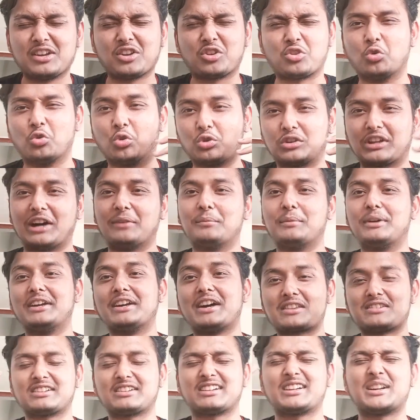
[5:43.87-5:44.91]
कोटा में हर
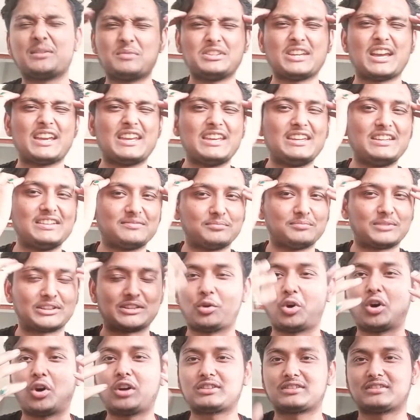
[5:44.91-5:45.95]
जगह में यही मतलब
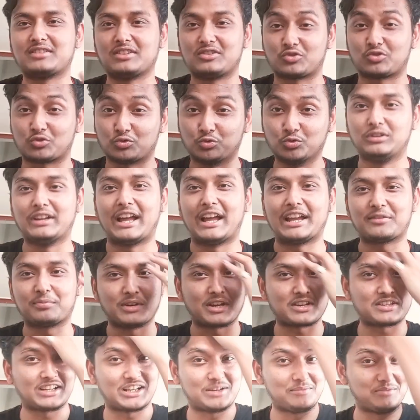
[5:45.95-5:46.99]
बहुत स्कूल लाइफ में
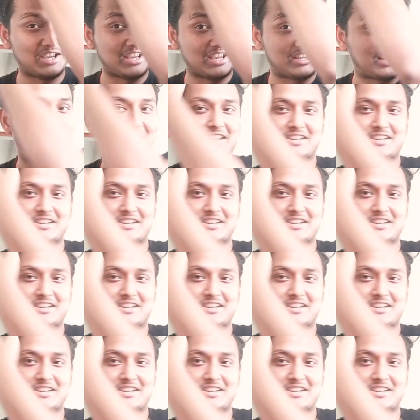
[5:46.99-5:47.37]
हर जगह में यही कहानी